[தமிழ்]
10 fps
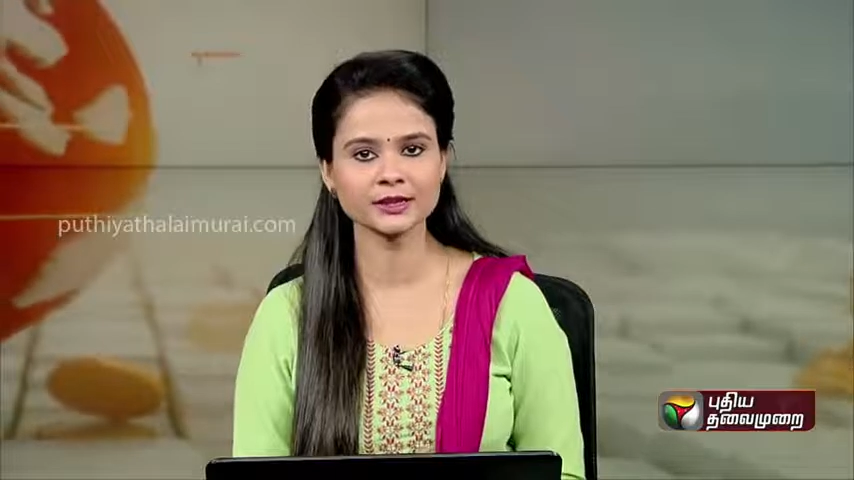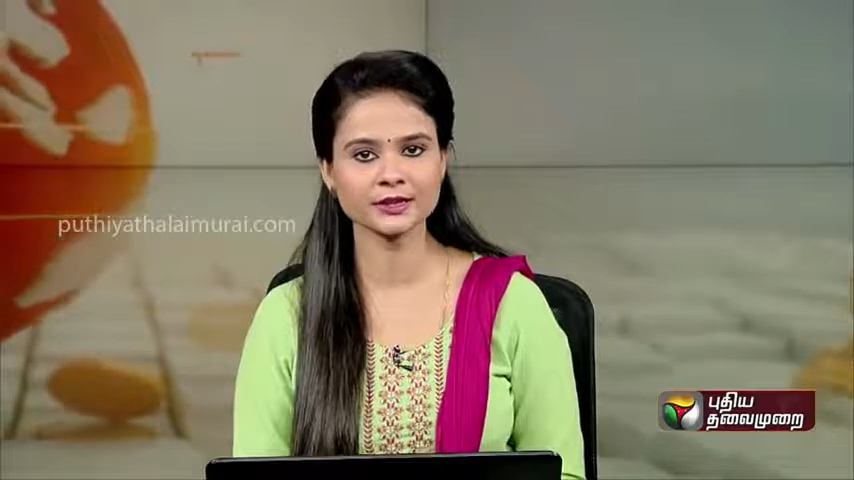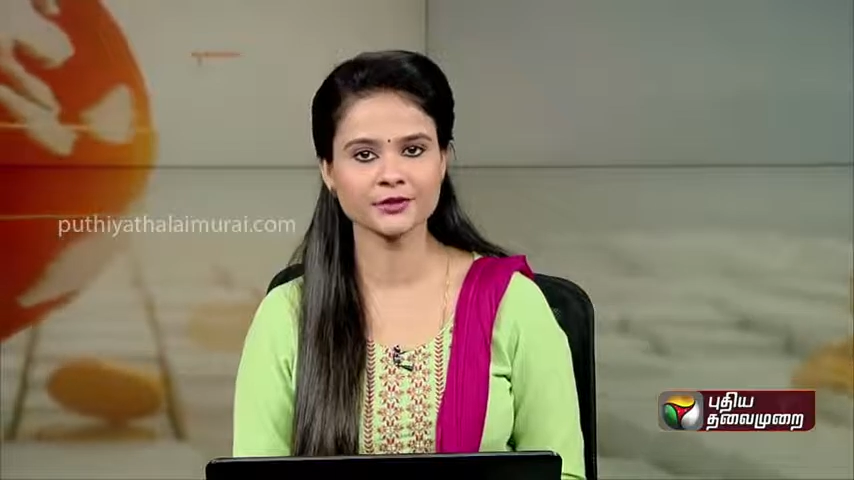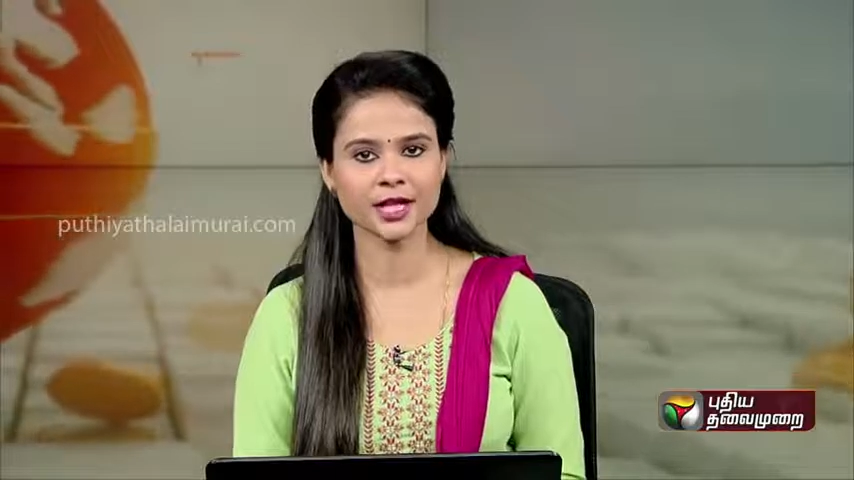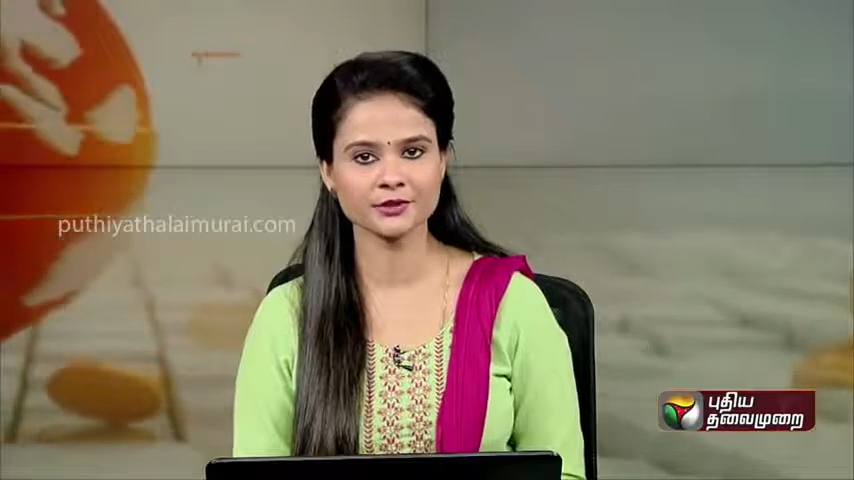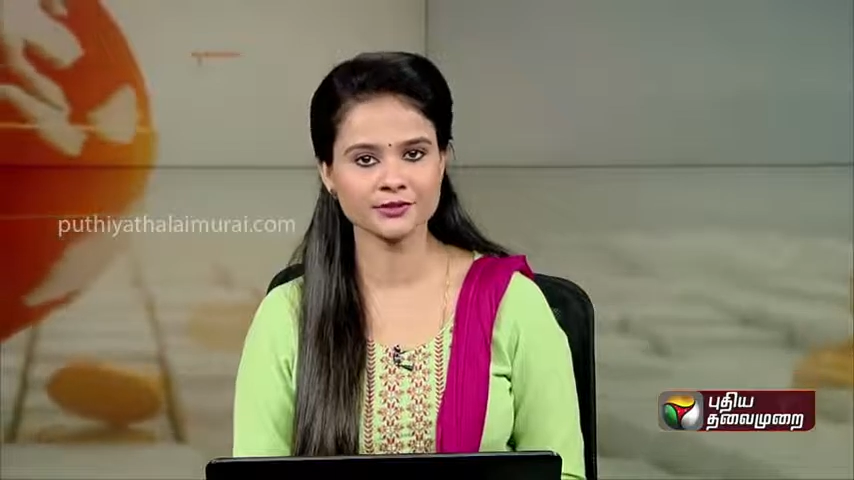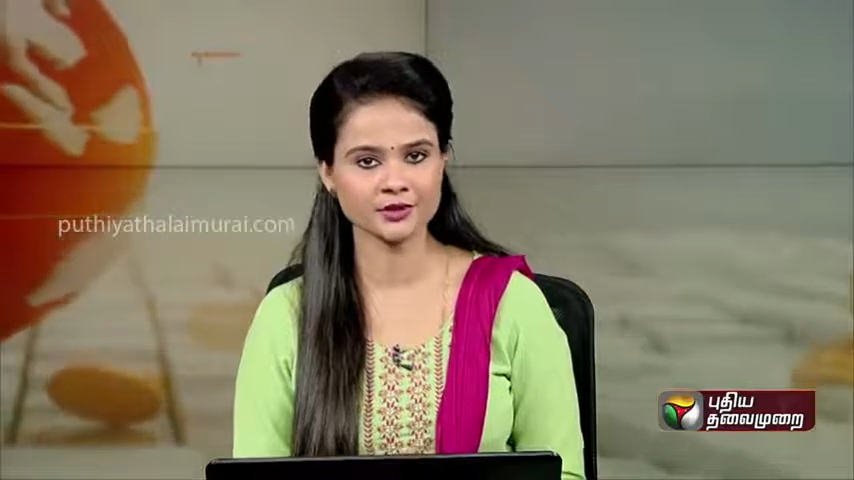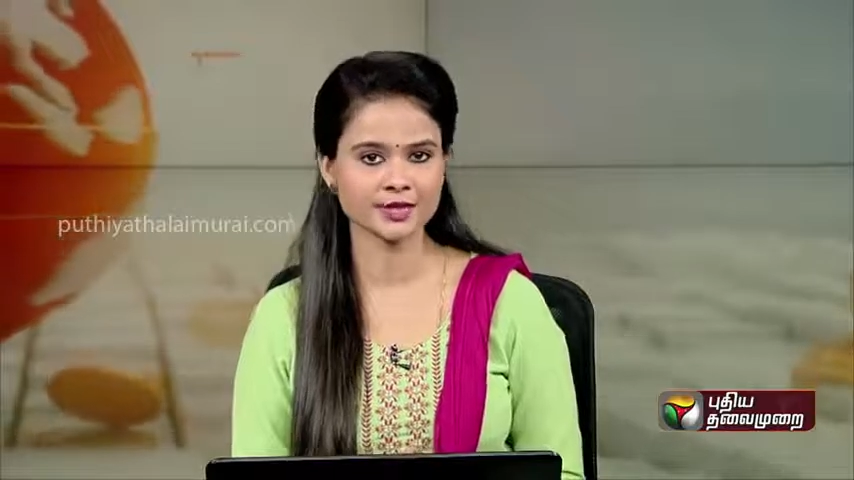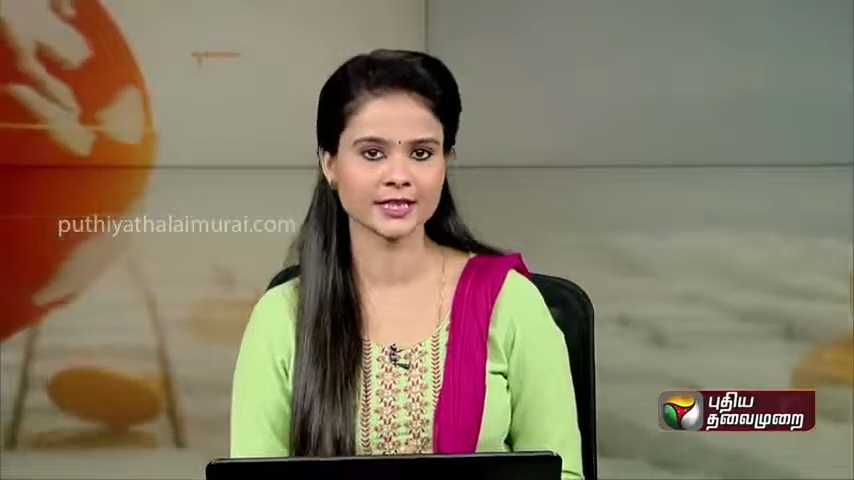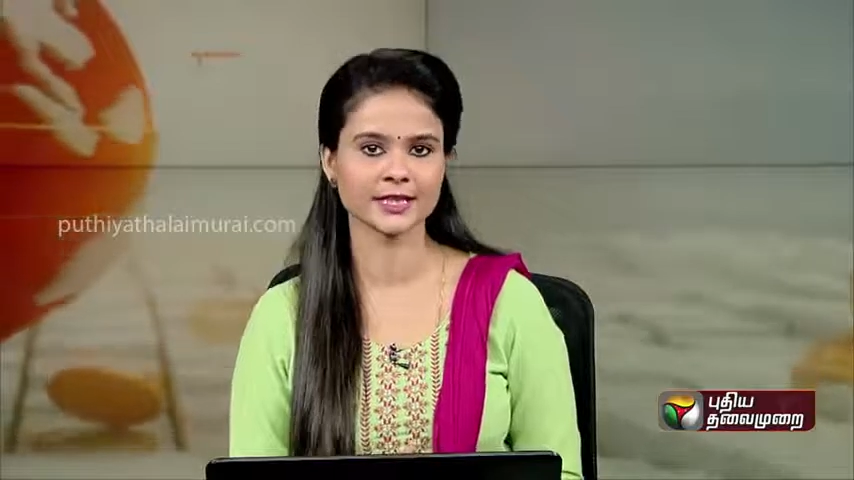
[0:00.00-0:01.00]
கீகி
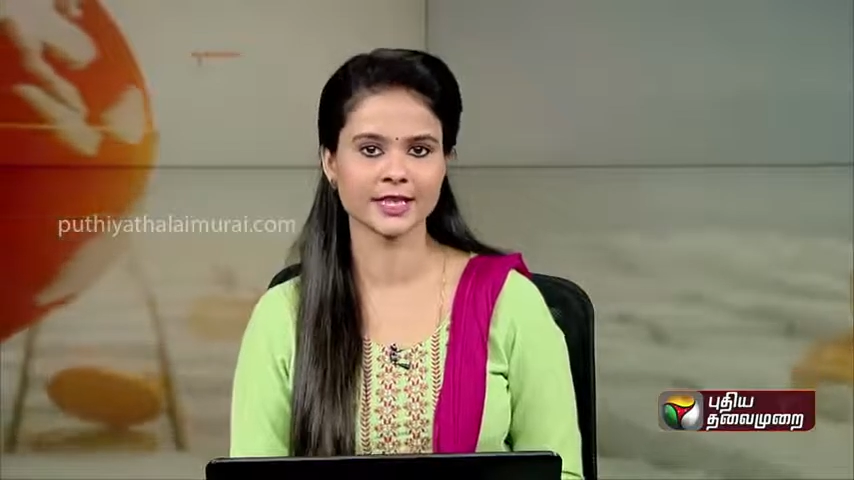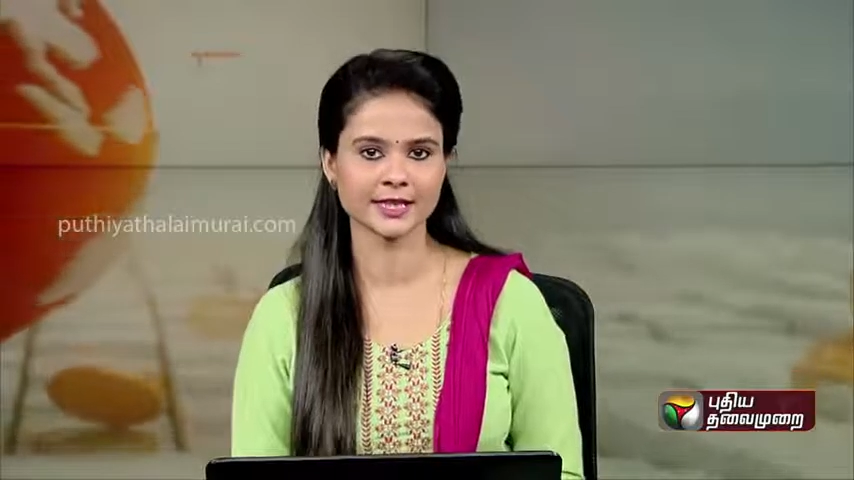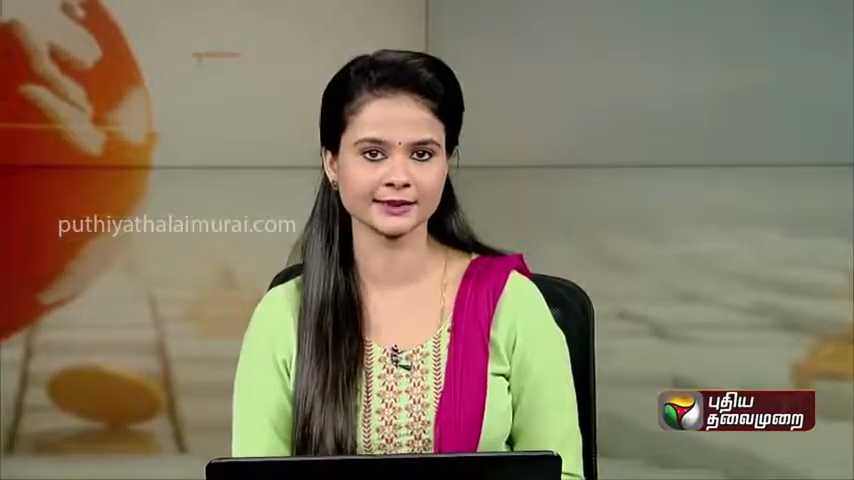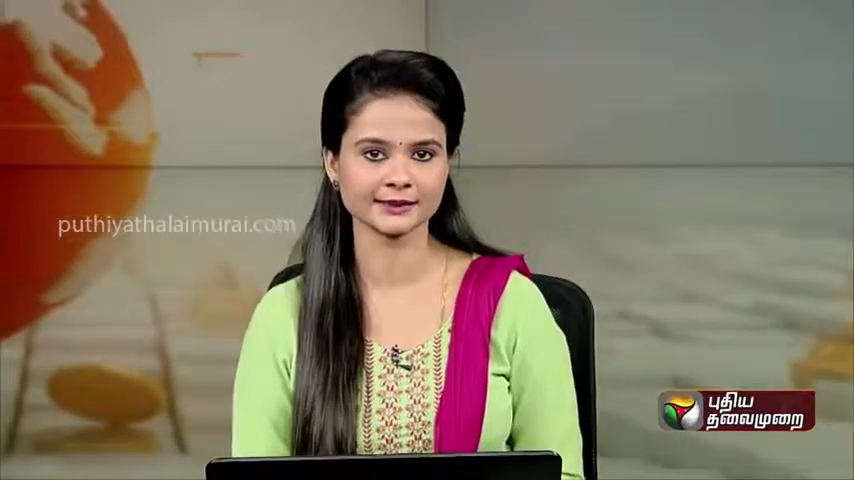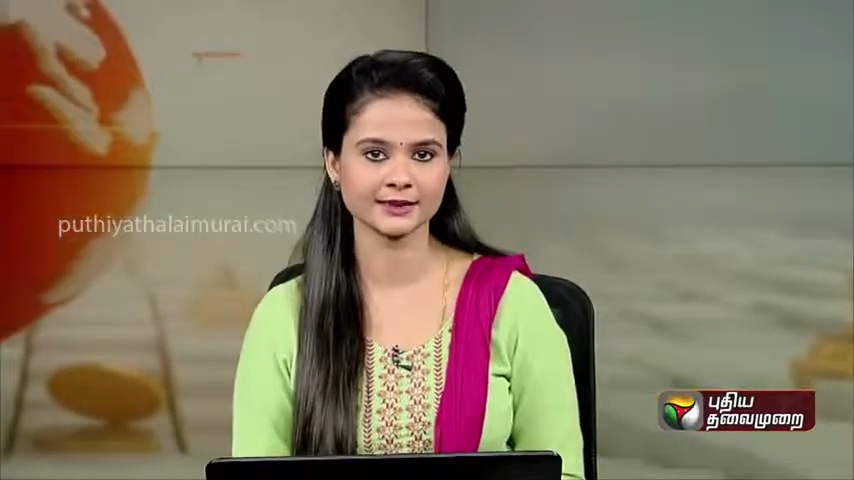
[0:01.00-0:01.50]
சேலஞ்ச் ட்ரெண்டானது